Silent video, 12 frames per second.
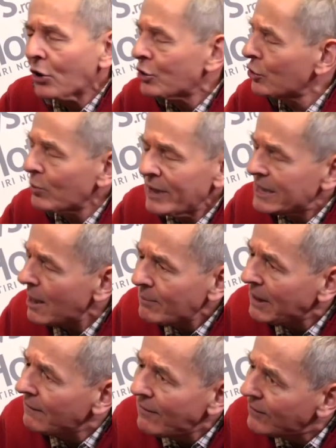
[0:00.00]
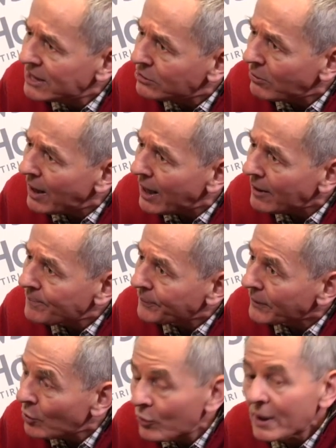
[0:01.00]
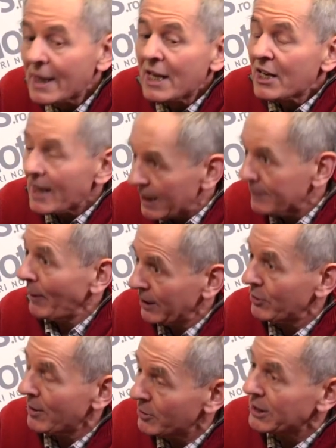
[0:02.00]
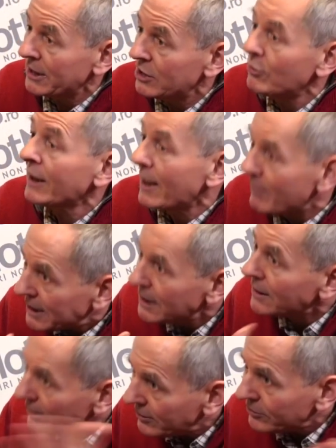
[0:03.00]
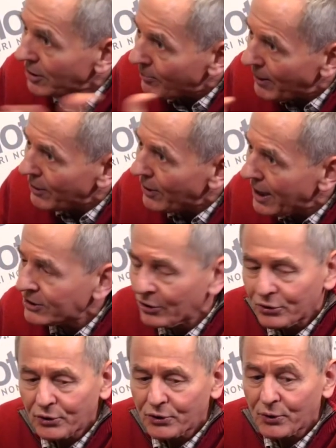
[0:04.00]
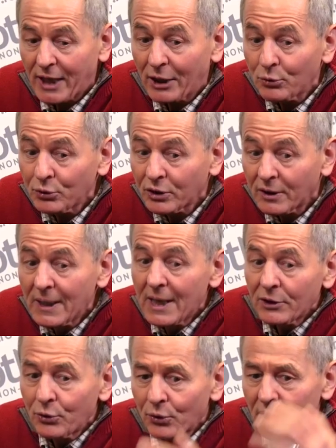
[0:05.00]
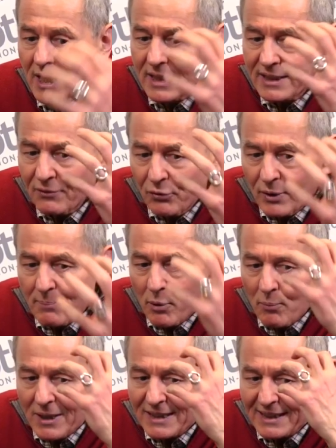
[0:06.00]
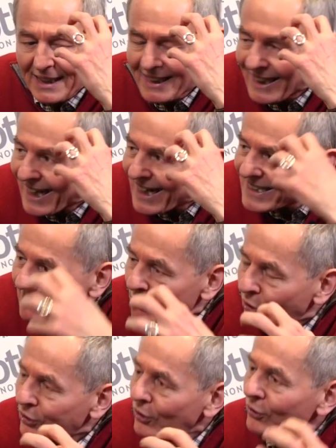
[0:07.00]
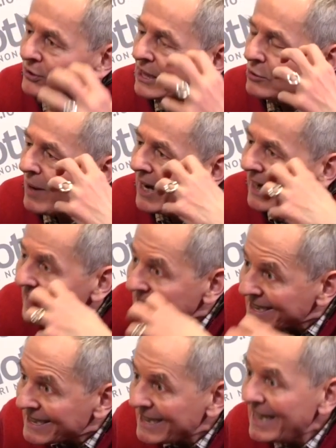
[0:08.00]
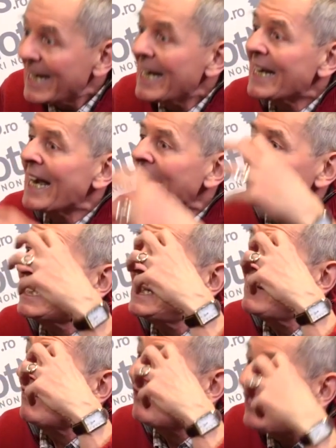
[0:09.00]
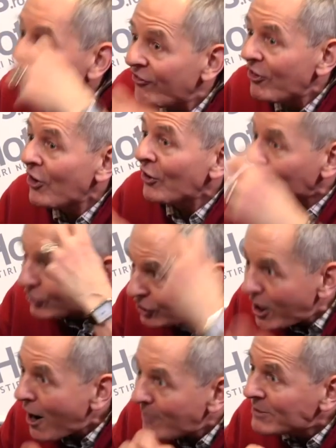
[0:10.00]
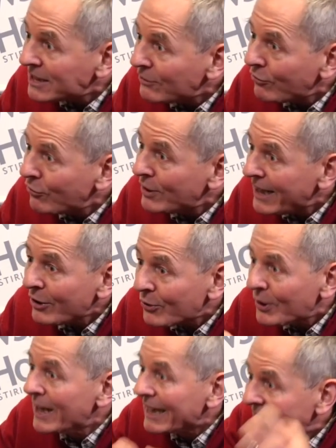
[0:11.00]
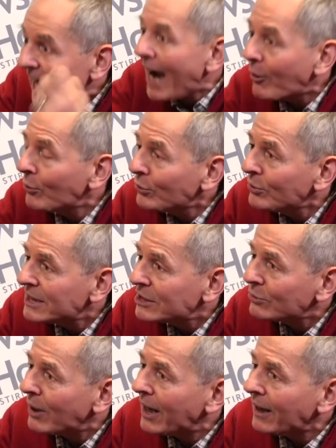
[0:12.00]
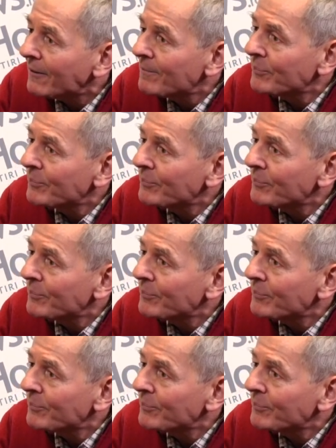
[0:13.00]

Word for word: Or, ce sont les hommes qui vivent l'histoire. Donc, et particulièrement cette histoire dramatique, on en reparlera sans, aucun doute. Donc, si vous voulez, pour moi, c'était très important que ça soit un récit, et un récit vivant d'hommes, si vous voulez, euh, qui raconte une histoire.